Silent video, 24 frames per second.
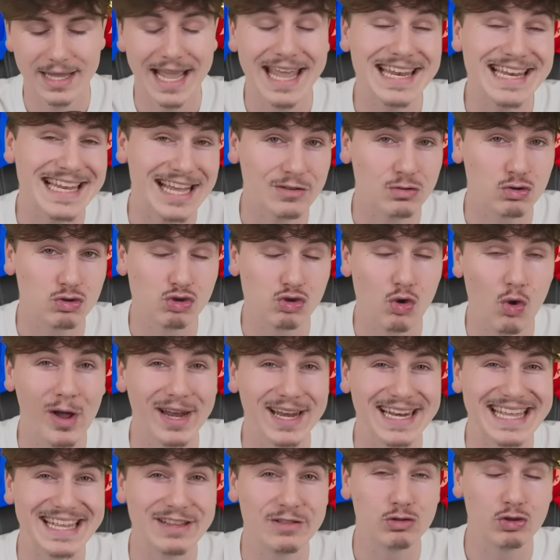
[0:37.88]
il y a toujours
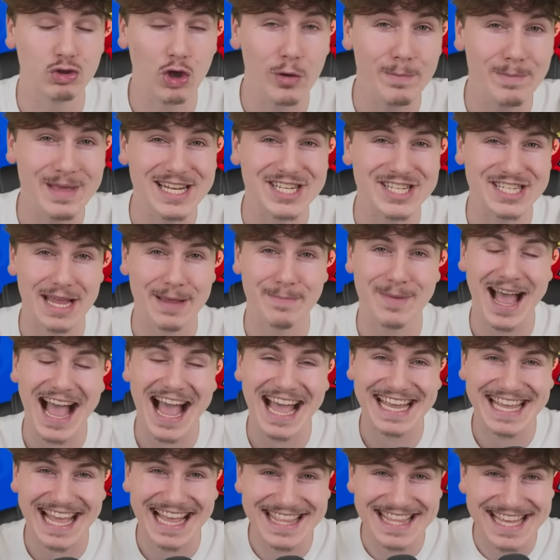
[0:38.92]
les 2000 gemmes
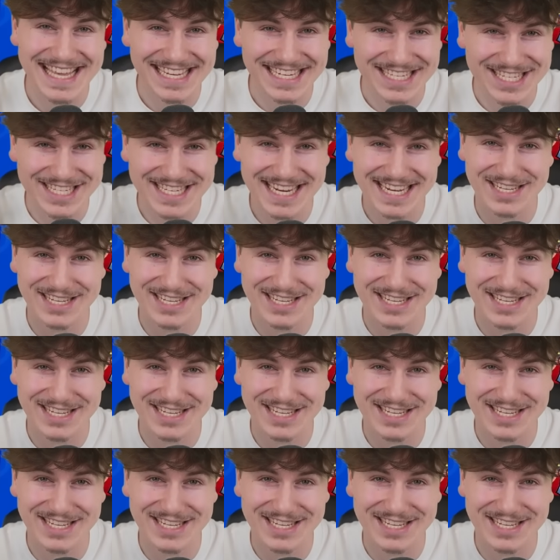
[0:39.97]
à gagner chaque